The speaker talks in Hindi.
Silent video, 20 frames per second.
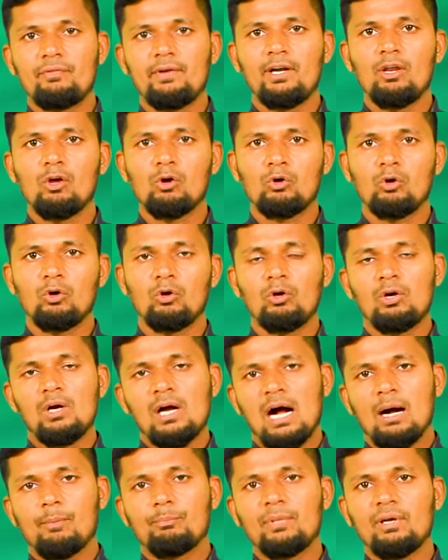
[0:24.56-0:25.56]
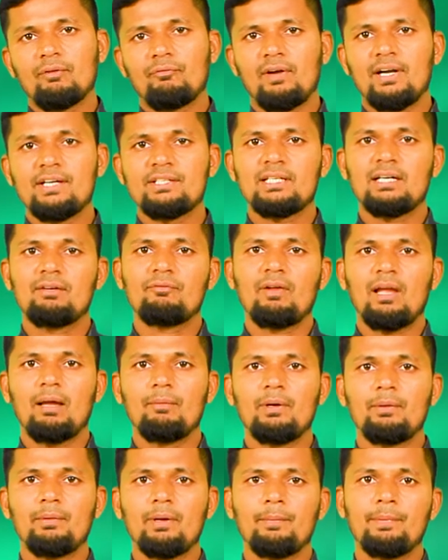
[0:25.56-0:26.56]
इस वीडियो को अपने फ्रेंड्स एंड
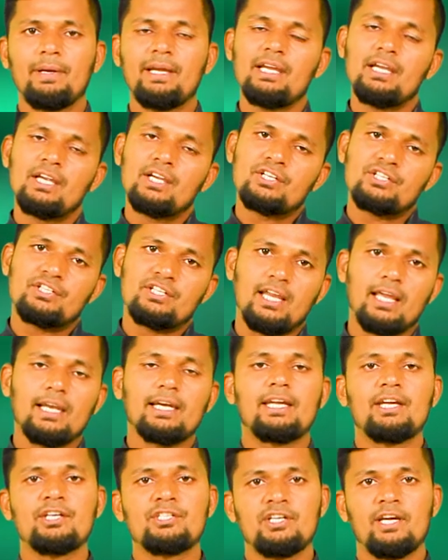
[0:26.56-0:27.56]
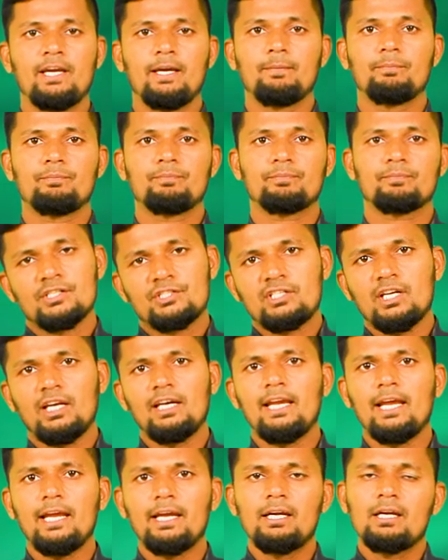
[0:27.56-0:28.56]
फैमिली में भी शेयर कीजिए
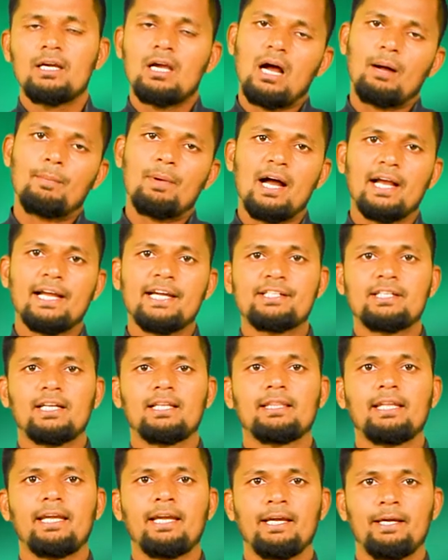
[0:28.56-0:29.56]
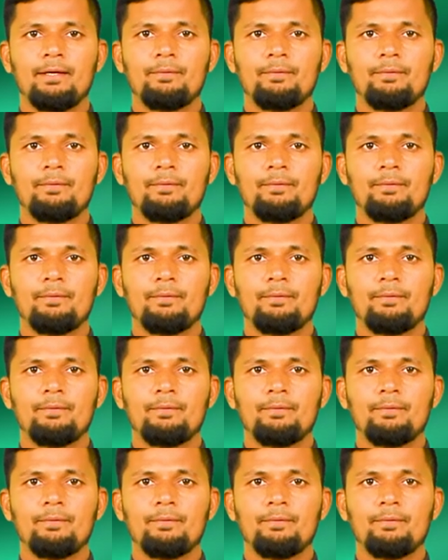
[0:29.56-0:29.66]
चलिए अब आगे चलते